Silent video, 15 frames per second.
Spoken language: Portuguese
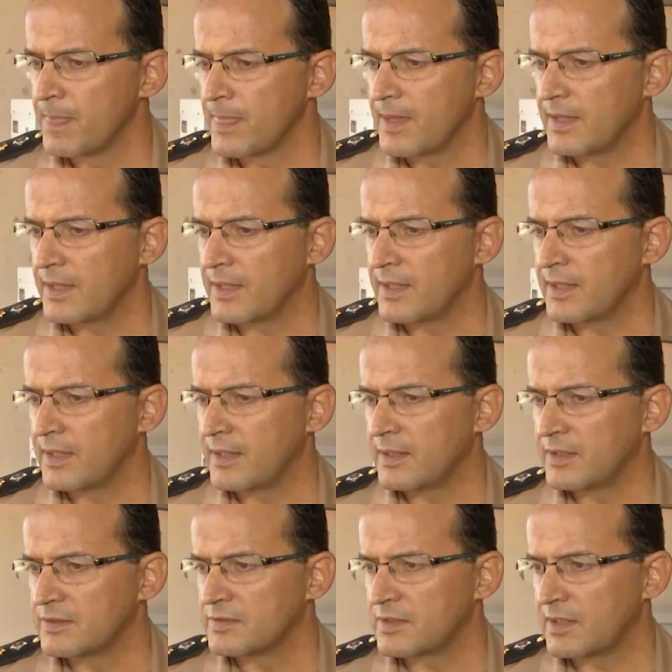É,
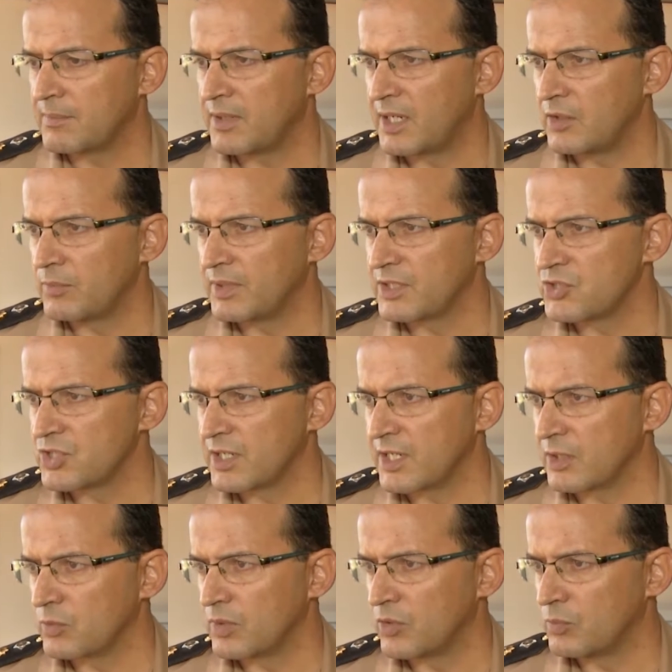esse trabalho mais
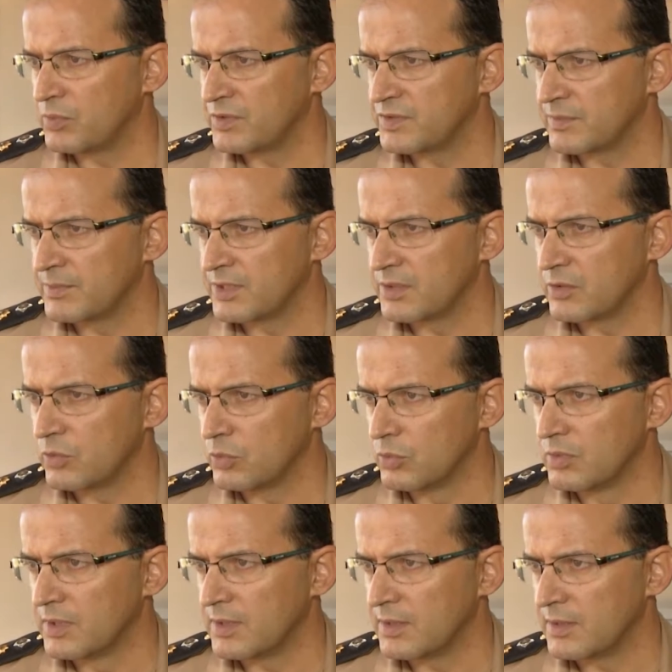direto ao policiamento de
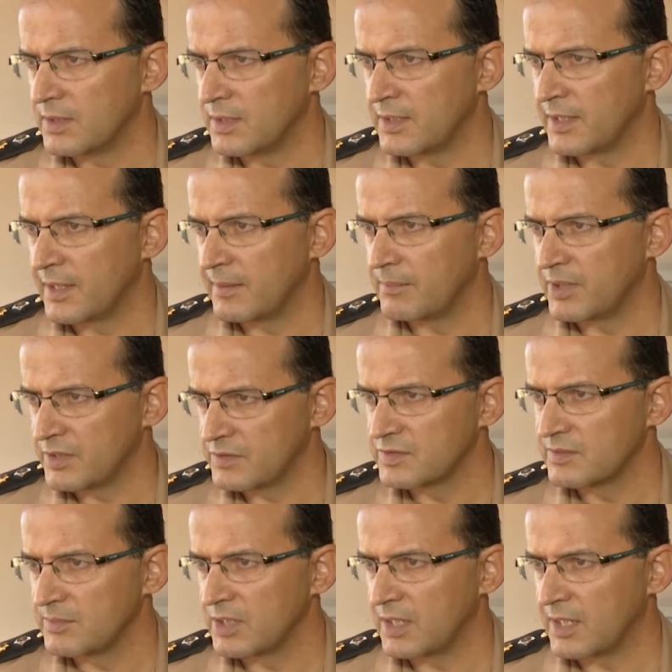rua, ele é bem
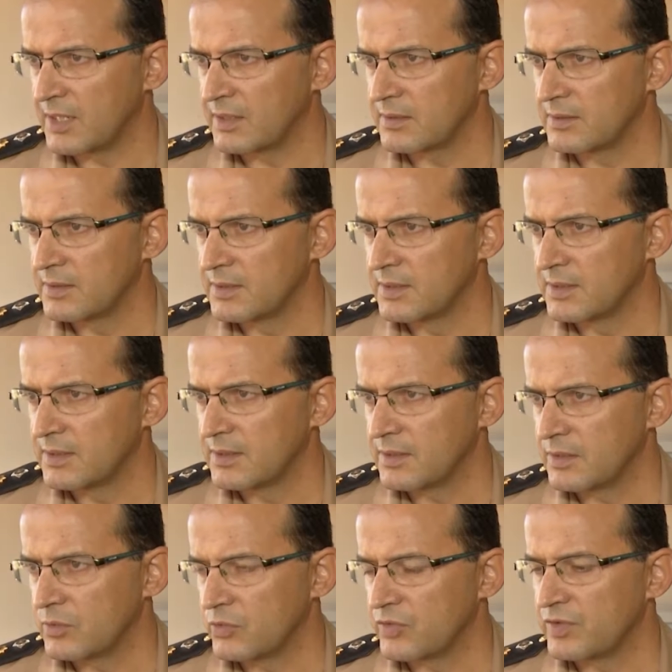similar.
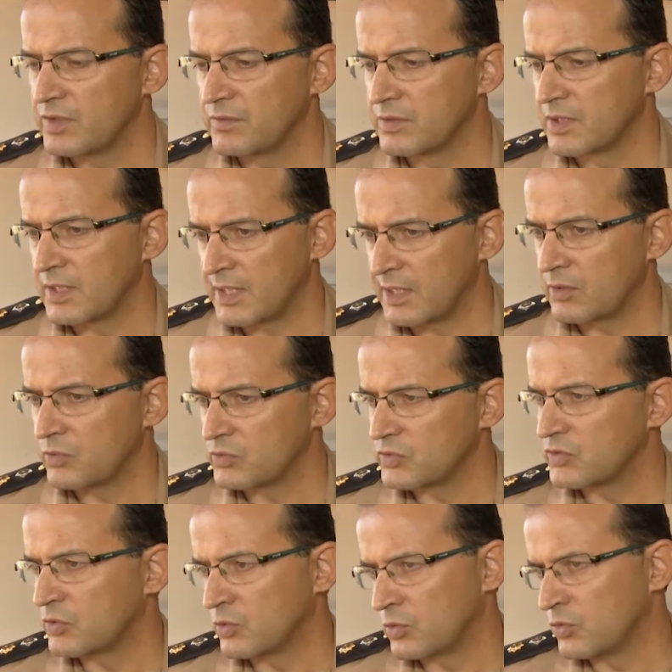Inclusive, claro que os
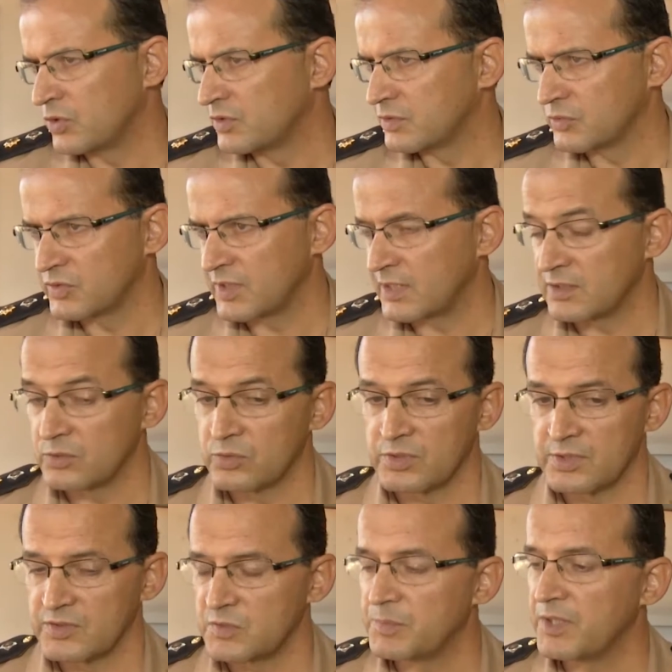instrutores vão usar de
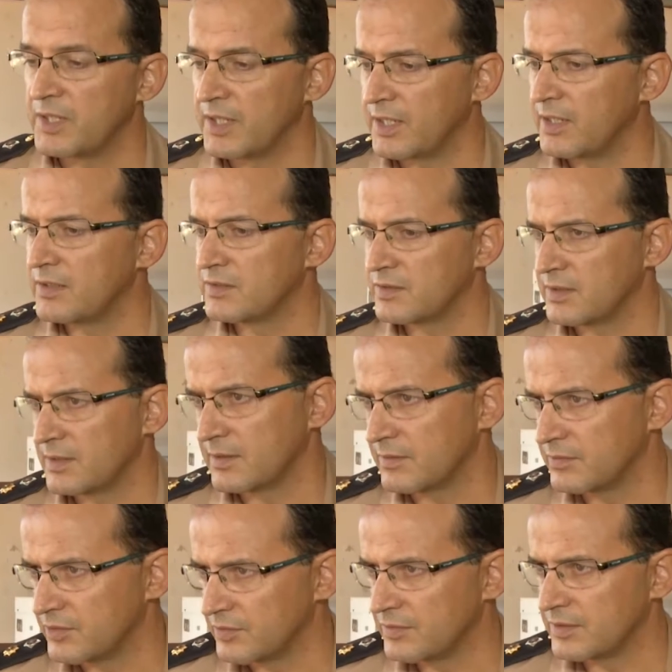toda a experiência
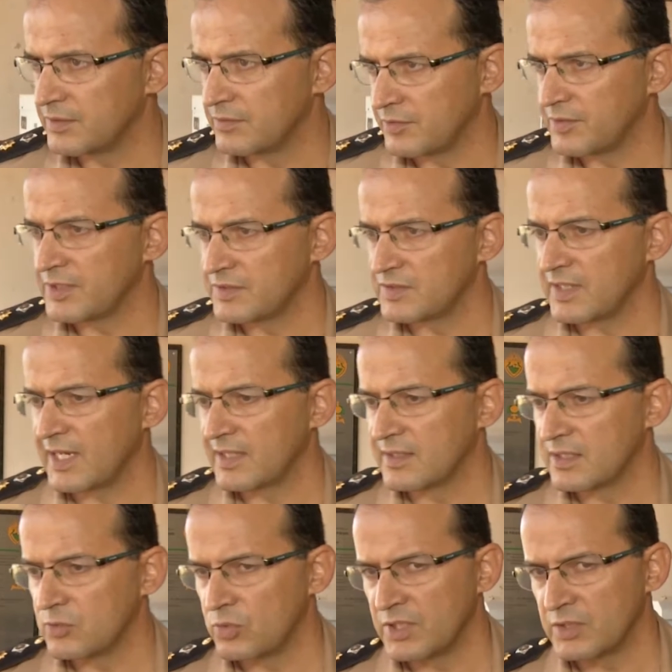vivenciada
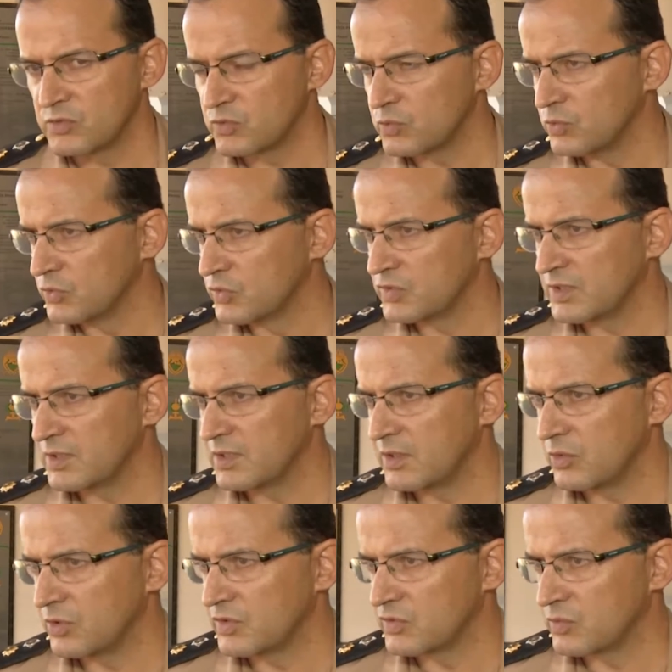aí durante os cursos
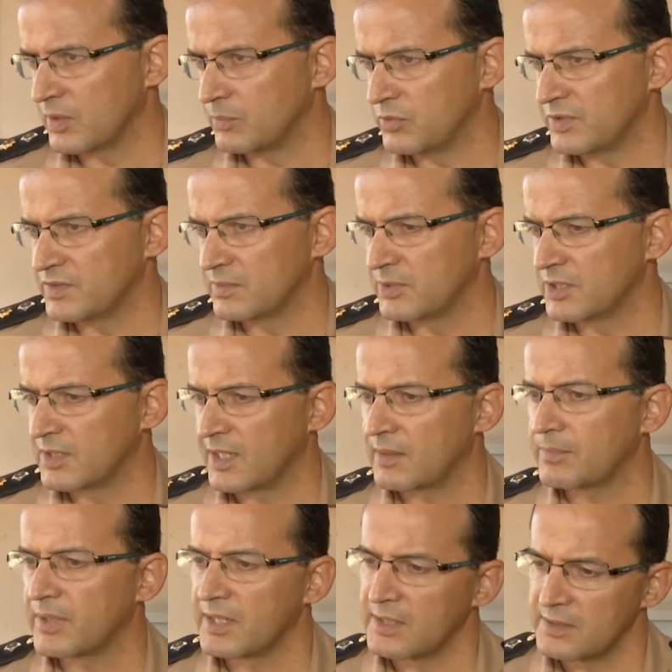anteriores com a Polícia
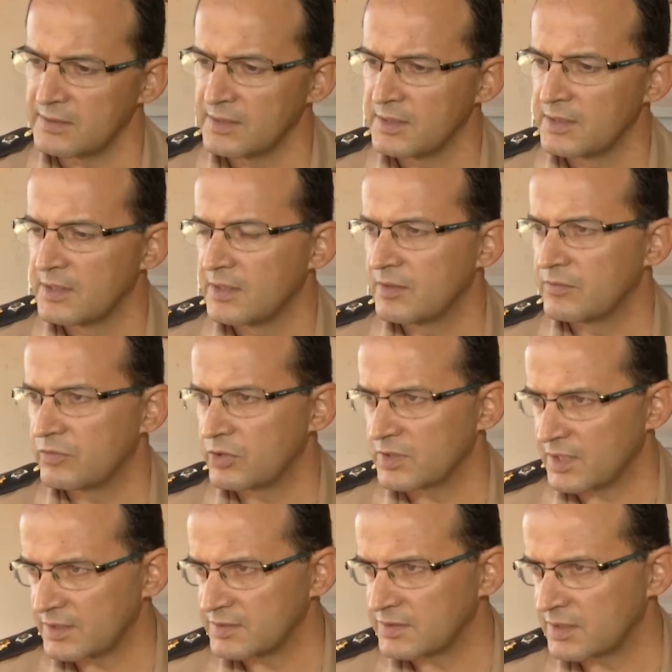Militar para
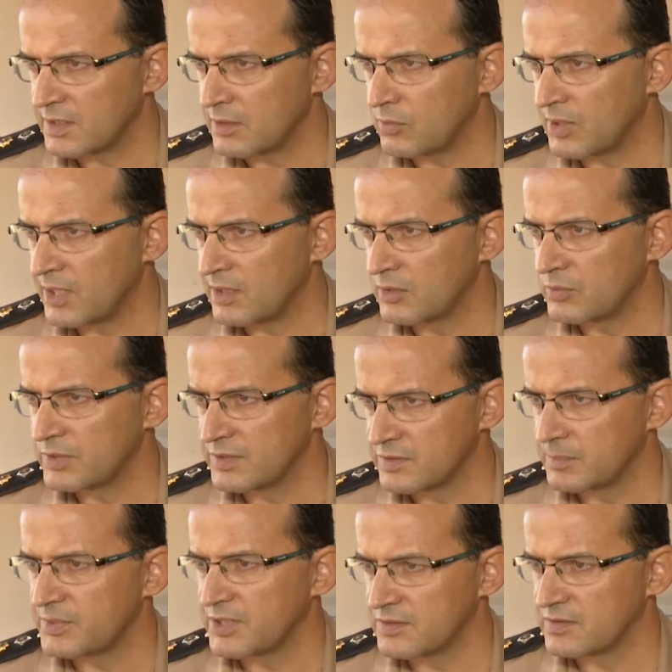fortalecer a guarda com
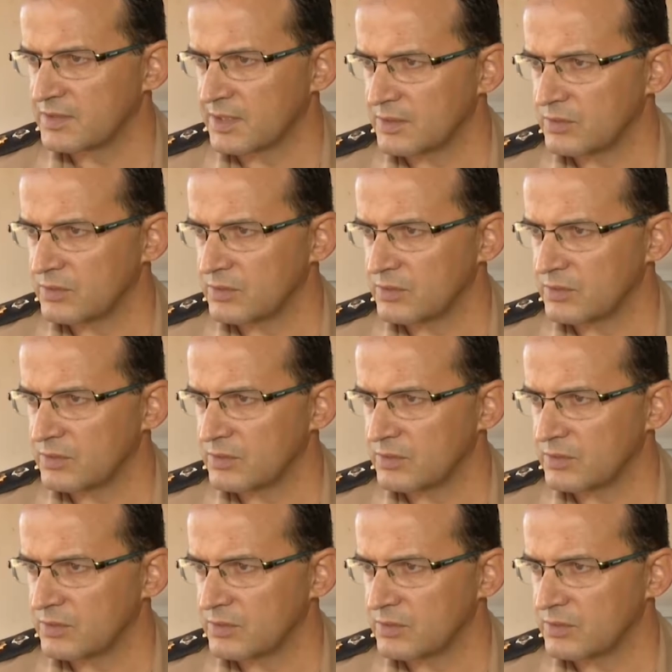esse aprendizado.